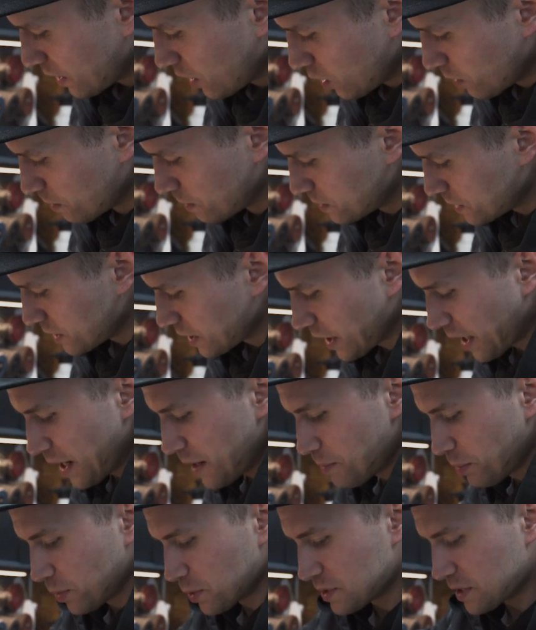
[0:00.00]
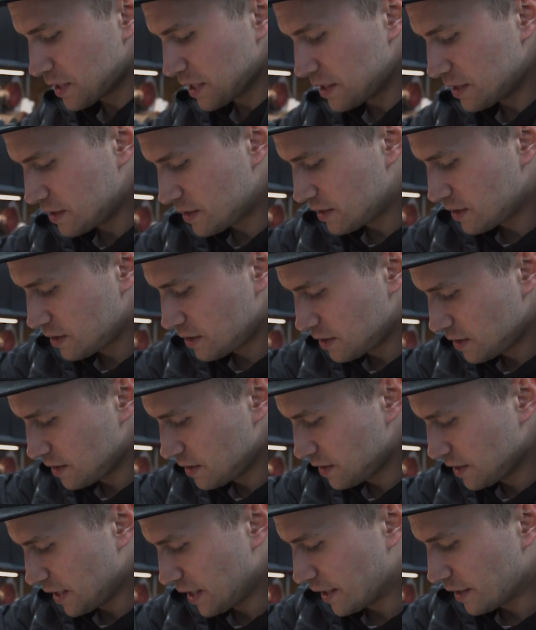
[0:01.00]
Daumen 3%
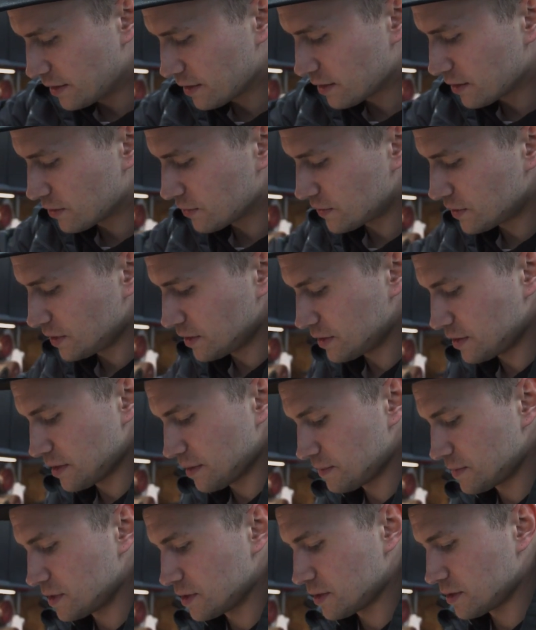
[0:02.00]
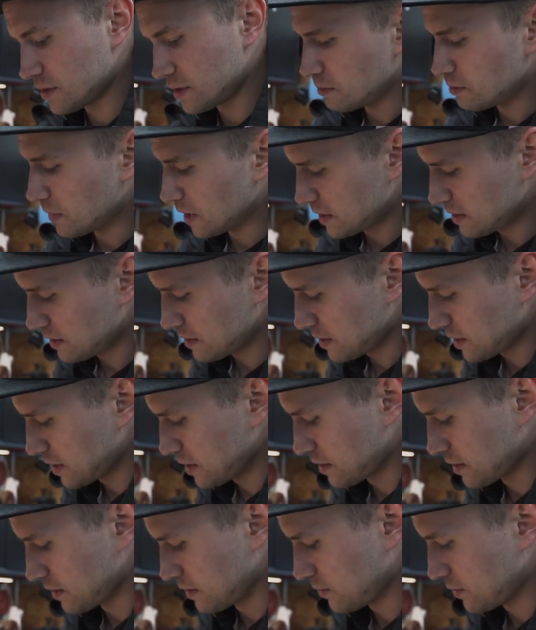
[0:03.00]
härter auf die gesamte Masse
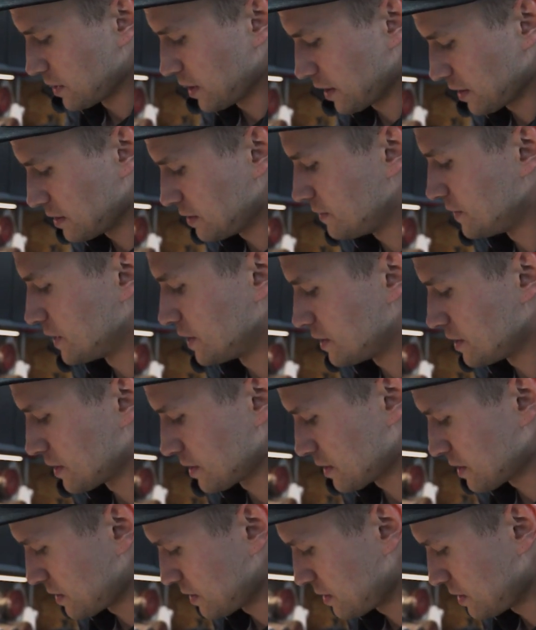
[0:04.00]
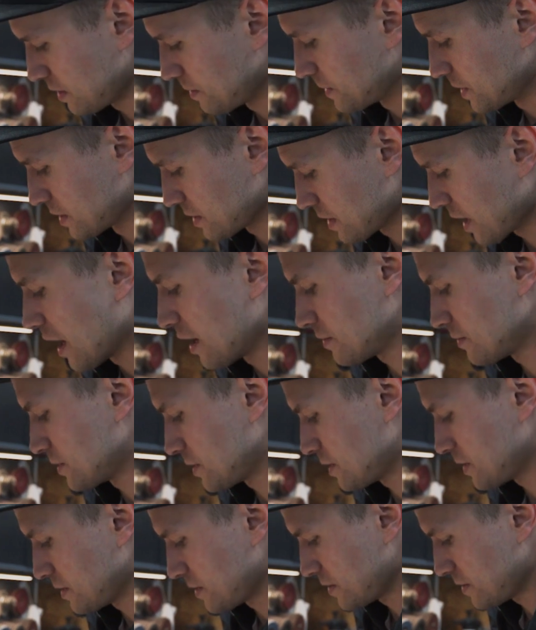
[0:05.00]
an oder aktivieren das. das meistens
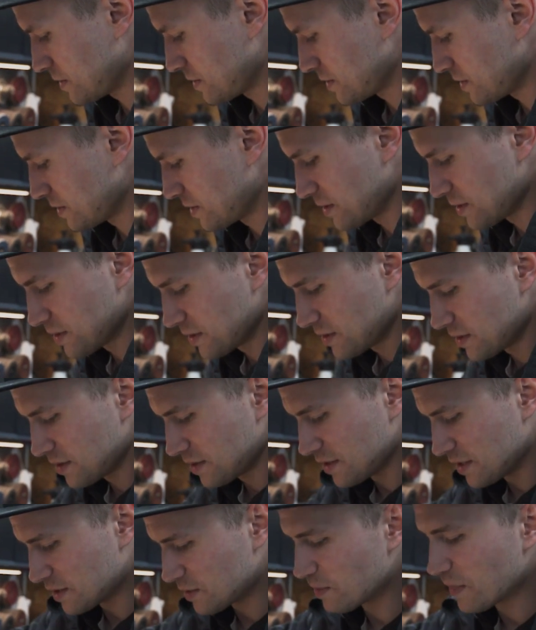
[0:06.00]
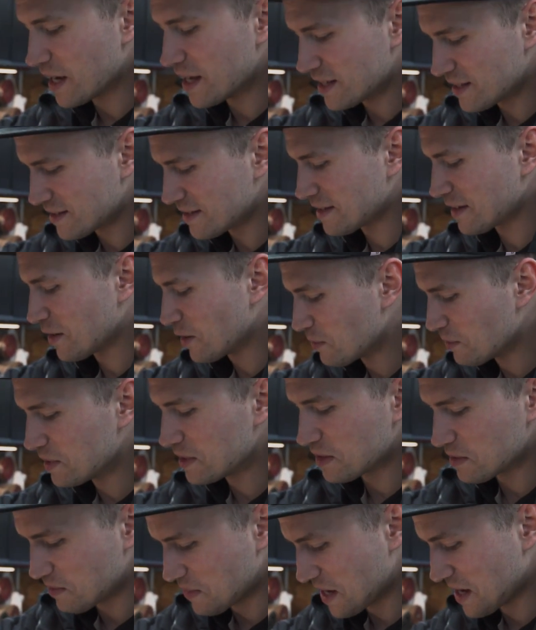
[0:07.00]
auch ein bisschen mehr. Als ist meistens auch ein
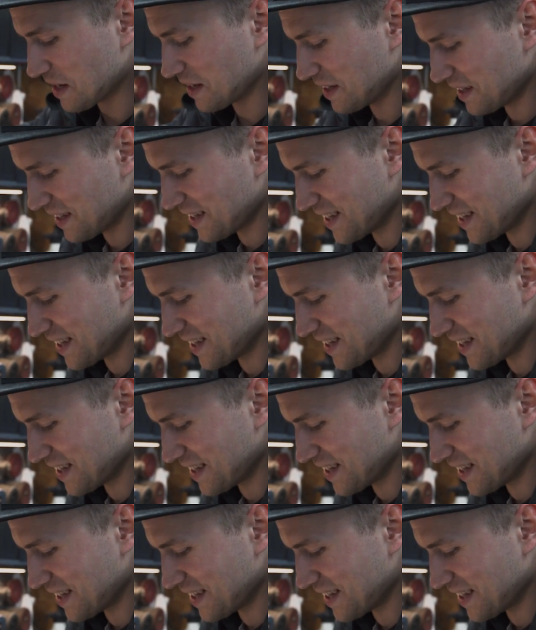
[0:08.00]
bisschen mehr.